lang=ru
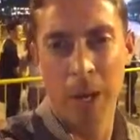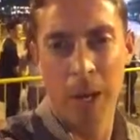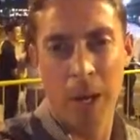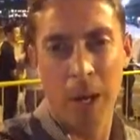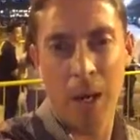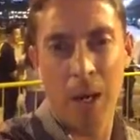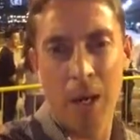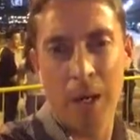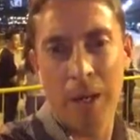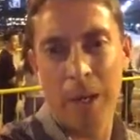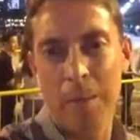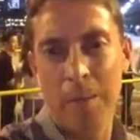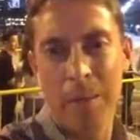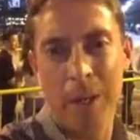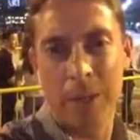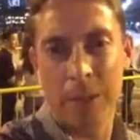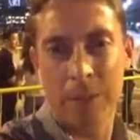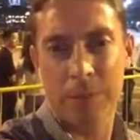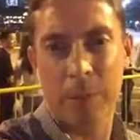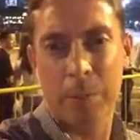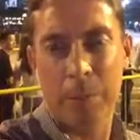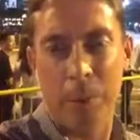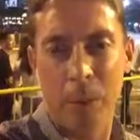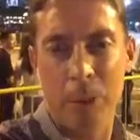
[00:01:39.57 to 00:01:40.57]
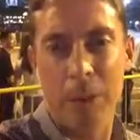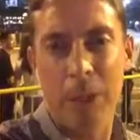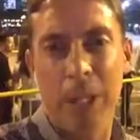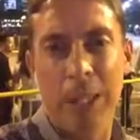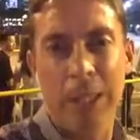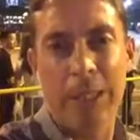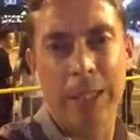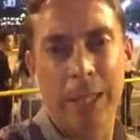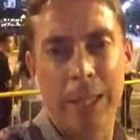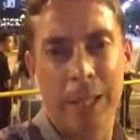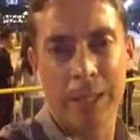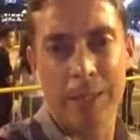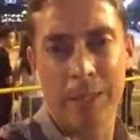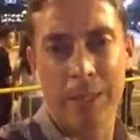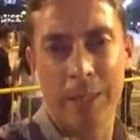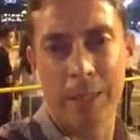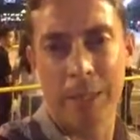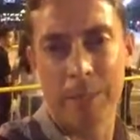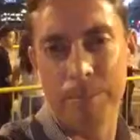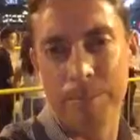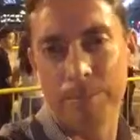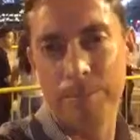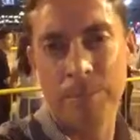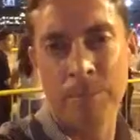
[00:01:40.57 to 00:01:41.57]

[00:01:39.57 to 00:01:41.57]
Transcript: э, имея свободное сердце.